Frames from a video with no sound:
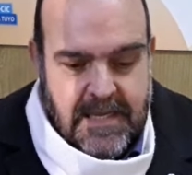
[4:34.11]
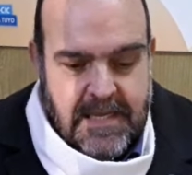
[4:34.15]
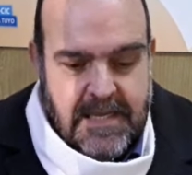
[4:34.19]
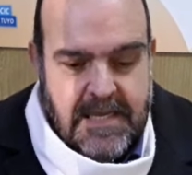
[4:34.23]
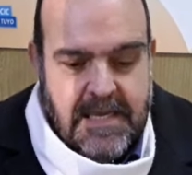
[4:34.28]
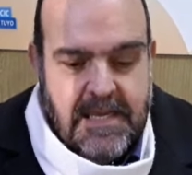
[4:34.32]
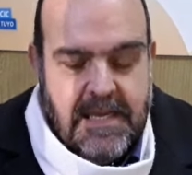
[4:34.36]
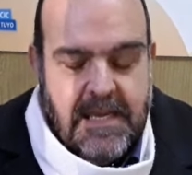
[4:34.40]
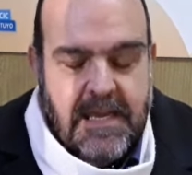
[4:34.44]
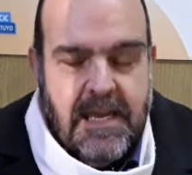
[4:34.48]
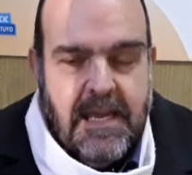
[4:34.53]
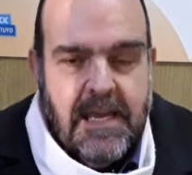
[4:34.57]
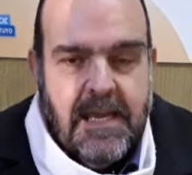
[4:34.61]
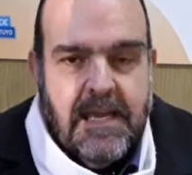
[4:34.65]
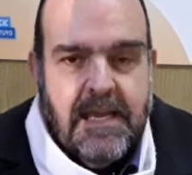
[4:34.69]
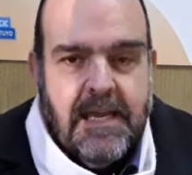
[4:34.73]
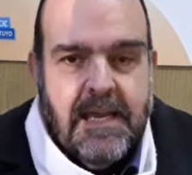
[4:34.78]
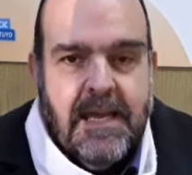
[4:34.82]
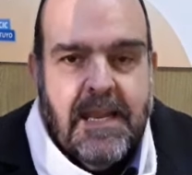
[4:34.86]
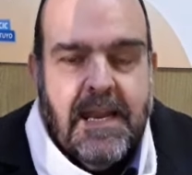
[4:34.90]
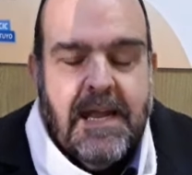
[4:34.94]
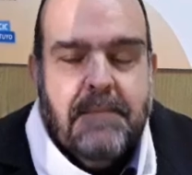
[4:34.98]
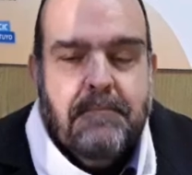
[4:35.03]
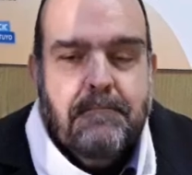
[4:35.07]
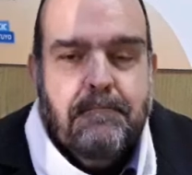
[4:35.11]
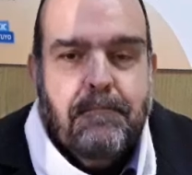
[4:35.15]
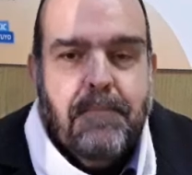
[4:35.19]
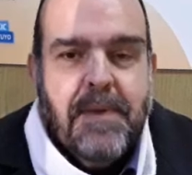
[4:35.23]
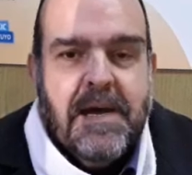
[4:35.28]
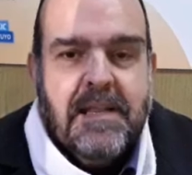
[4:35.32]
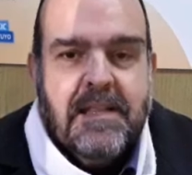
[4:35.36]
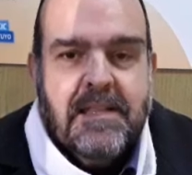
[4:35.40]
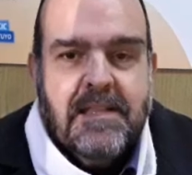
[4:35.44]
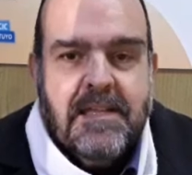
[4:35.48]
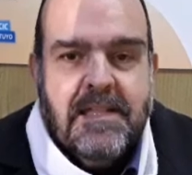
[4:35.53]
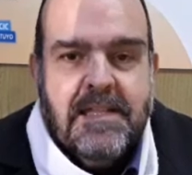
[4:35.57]
y que gran
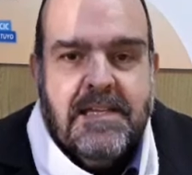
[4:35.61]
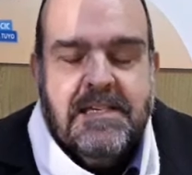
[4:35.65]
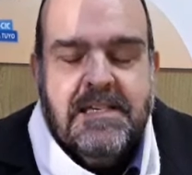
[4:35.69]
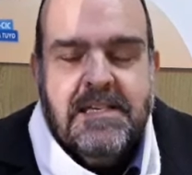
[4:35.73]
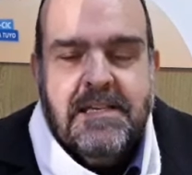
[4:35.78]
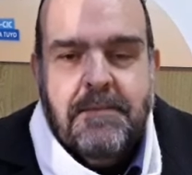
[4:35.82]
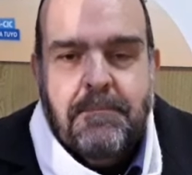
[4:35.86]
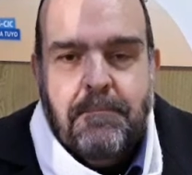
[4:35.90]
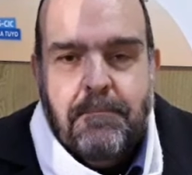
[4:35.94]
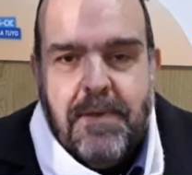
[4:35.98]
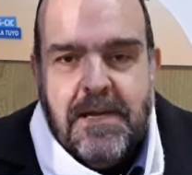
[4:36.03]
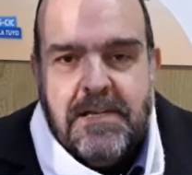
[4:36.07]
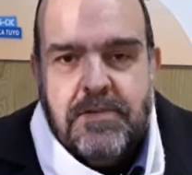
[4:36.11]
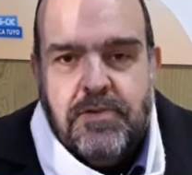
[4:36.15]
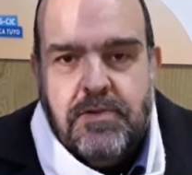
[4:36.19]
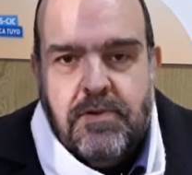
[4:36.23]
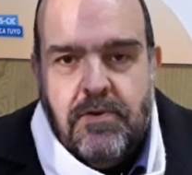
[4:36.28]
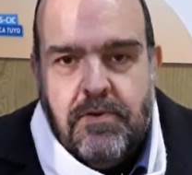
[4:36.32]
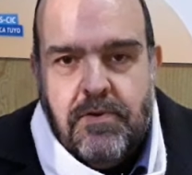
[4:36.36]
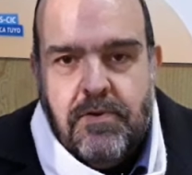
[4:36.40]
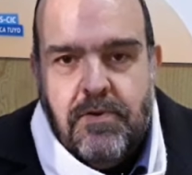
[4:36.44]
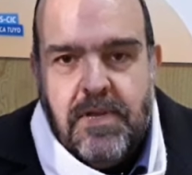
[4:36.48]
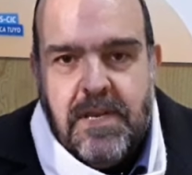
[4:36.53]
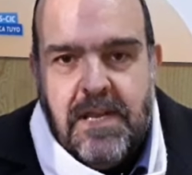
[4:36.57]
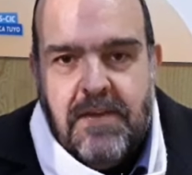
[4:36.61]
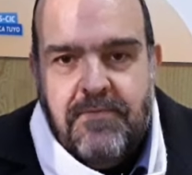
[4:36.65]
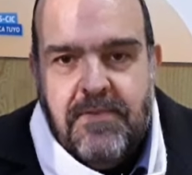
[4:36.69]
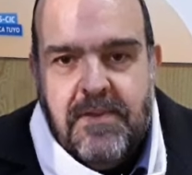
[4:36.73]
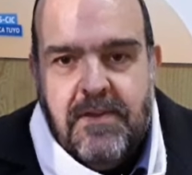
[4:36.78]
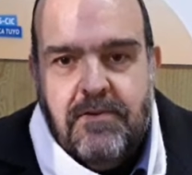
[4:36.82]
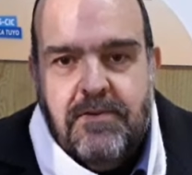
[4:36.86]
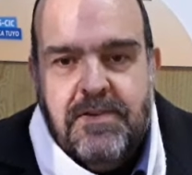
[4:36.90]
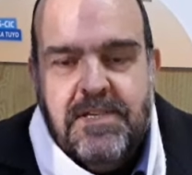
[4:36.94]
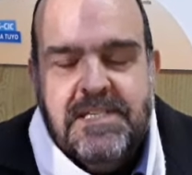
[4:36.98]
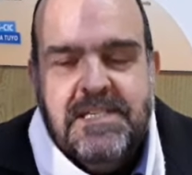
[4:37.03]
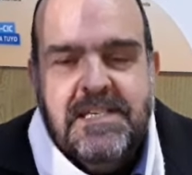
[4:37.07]
parte de ese espacio
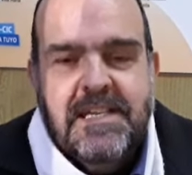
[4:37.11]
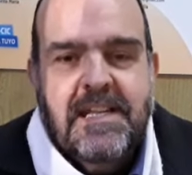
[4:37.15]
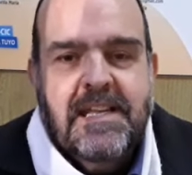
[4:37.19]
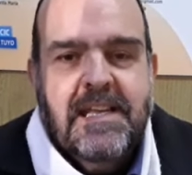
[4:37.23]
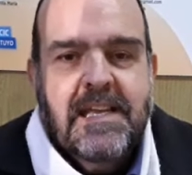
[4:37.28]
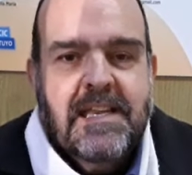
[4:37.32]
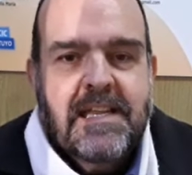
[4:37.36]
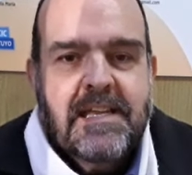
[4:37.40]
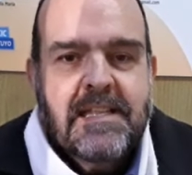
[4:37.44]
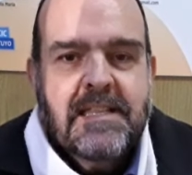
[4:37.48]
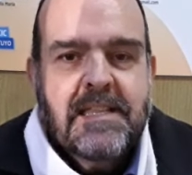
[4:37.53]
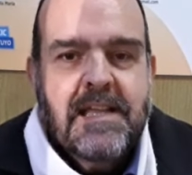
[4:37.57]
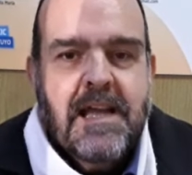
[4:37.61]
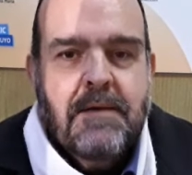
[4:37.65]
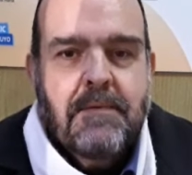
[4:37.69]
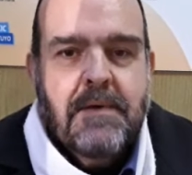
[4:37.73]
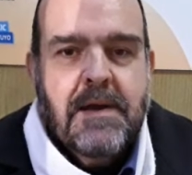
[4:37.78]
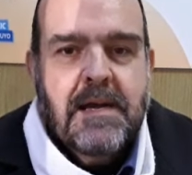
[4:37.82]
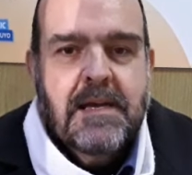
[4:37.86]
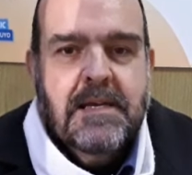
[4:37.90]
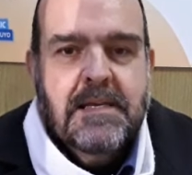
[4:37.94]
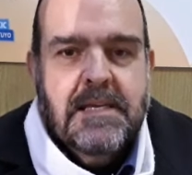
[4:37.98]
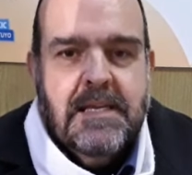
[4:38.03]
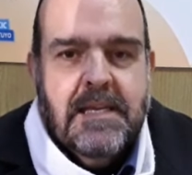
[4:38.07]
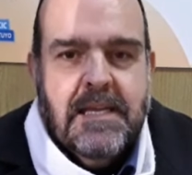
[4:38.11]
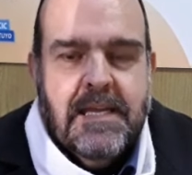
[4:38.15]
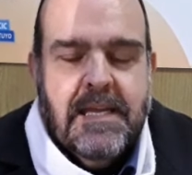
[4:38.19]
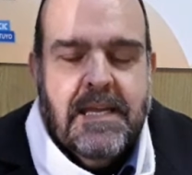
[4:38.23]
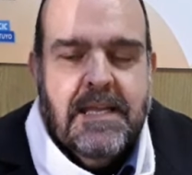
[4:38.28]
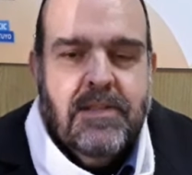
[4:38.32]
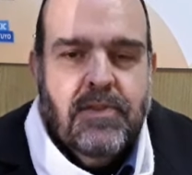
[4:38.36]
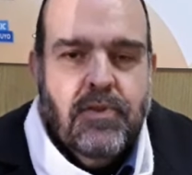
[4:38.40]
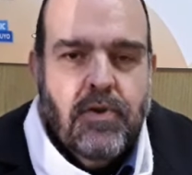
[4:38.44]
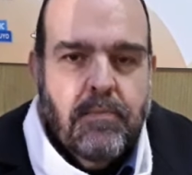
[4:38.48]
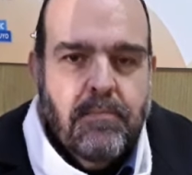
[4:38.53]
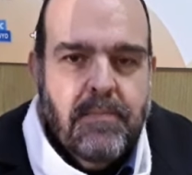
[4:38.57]
geográfico ni siquiera estaba
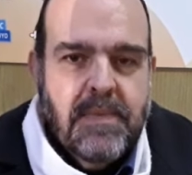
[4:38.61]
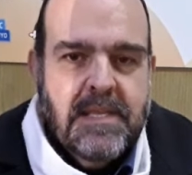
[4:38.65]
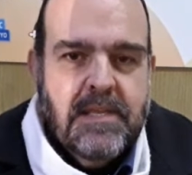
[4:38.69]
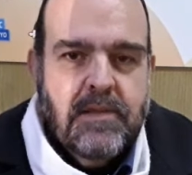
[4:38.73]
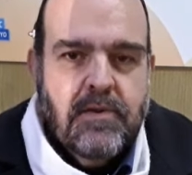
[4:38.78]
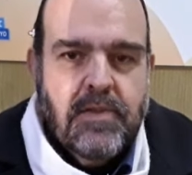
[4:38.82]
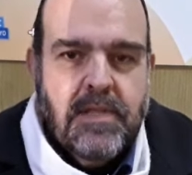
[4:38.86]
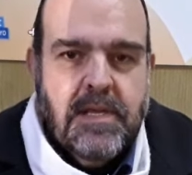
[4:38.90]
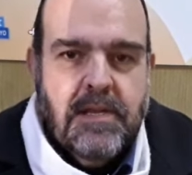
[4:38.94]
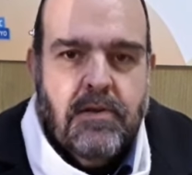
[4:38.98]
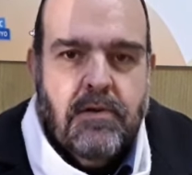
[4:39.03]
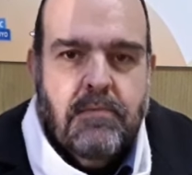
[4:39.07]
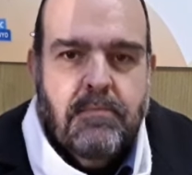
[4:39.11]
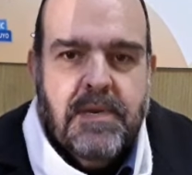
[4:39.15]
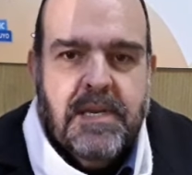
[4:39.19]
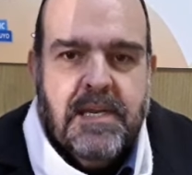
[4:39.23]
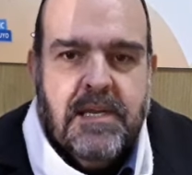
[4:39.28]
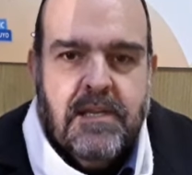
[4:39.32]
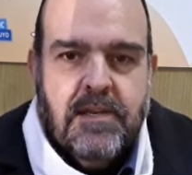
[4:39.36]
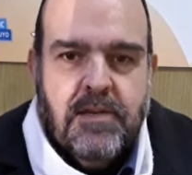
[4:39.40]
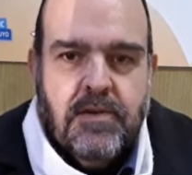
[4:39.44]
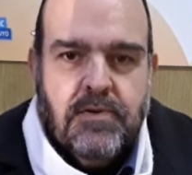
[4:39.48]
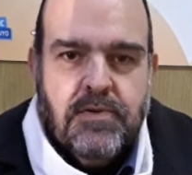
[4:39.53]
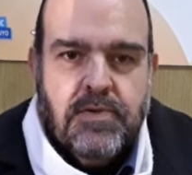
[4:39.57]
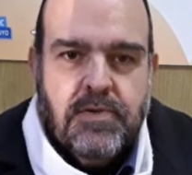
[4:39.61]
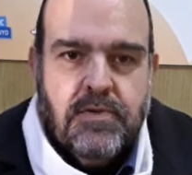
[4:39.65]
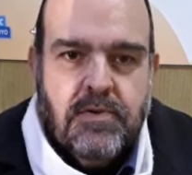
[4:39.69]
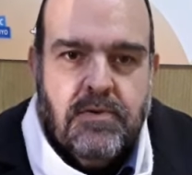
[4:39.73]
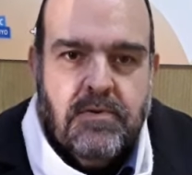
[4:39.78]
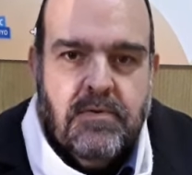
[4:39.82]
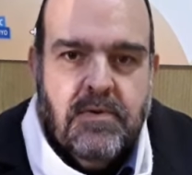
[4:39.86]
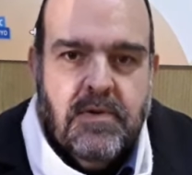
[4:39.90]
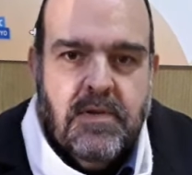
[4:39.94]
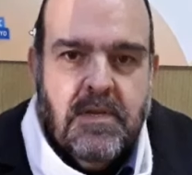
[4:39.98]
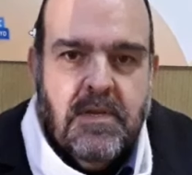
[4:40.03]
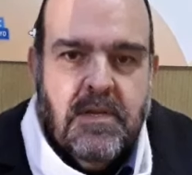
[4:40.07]
en dominio del hombre
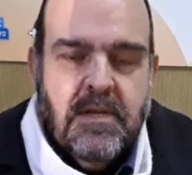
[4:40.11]
criollo